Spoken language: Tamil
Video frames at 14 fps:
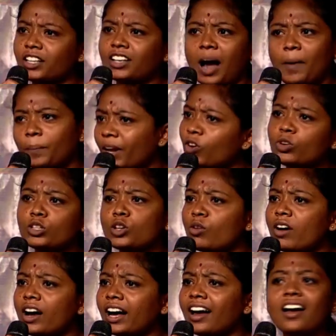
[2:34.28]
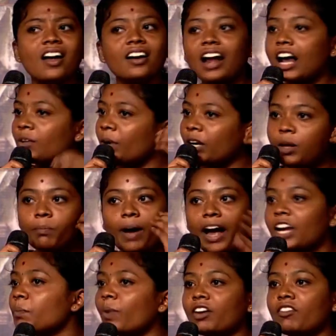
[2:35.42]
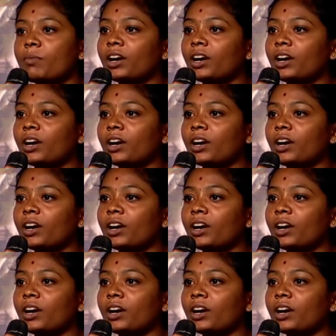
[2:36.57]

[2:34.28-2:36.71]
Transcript: பேச அப்படி கூட சொல்லுவாங்க நான் அதை மட்டும் மைண்ட் பண்ணவே